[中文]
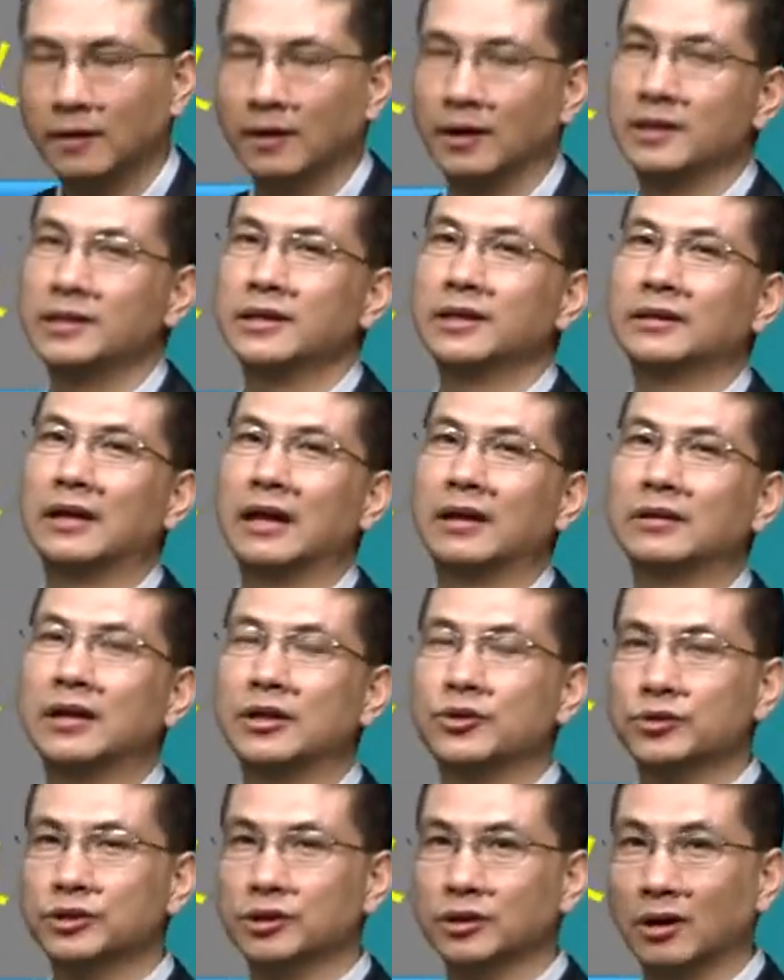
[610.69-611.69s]
很简单，
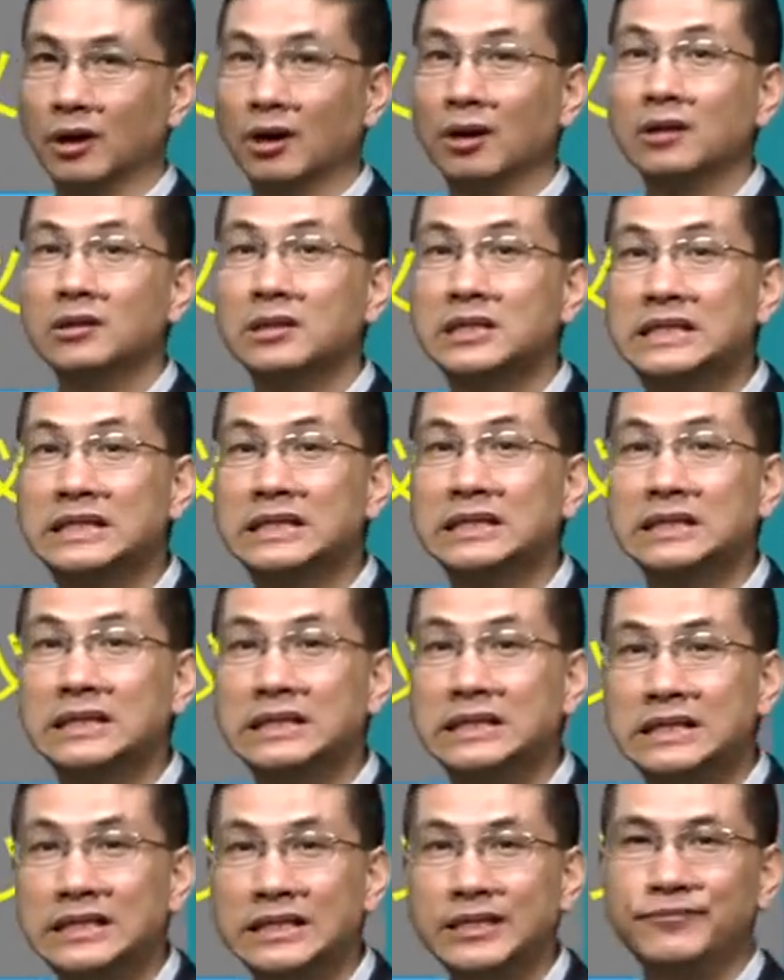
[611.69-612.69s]
那就是
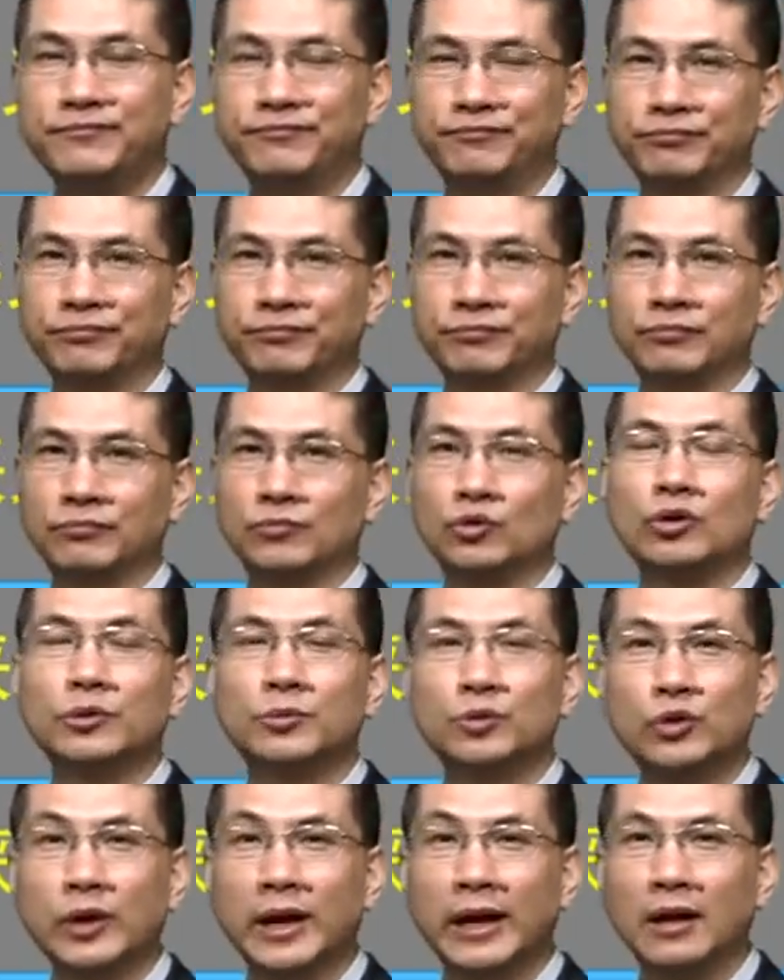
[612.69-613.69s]
资金，对
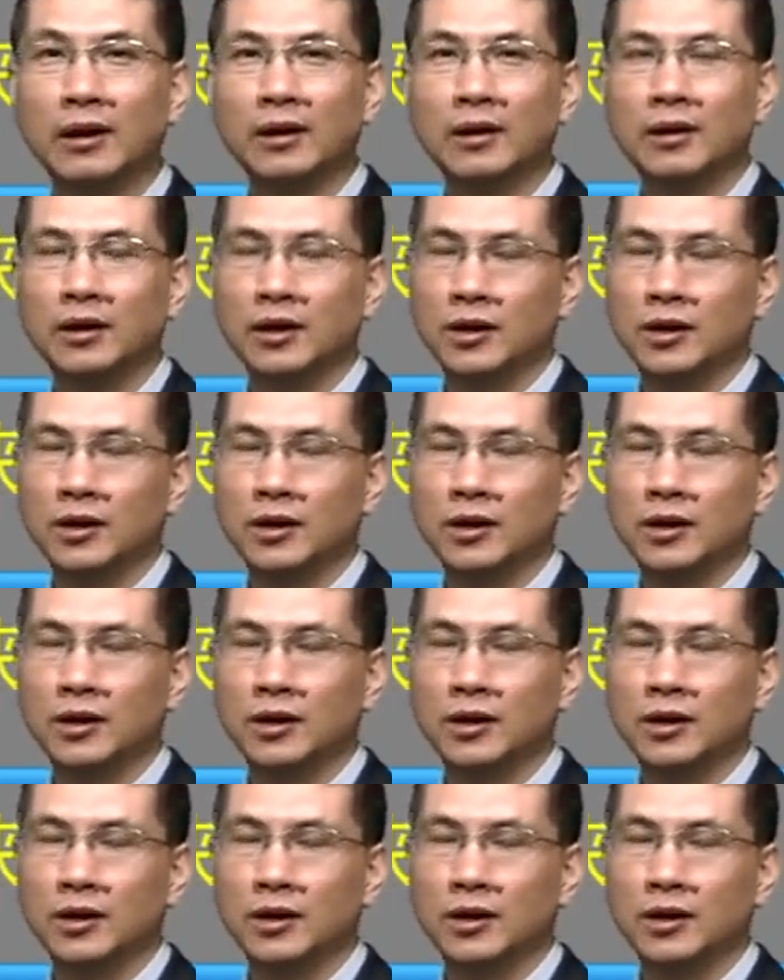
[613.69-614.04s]
不对？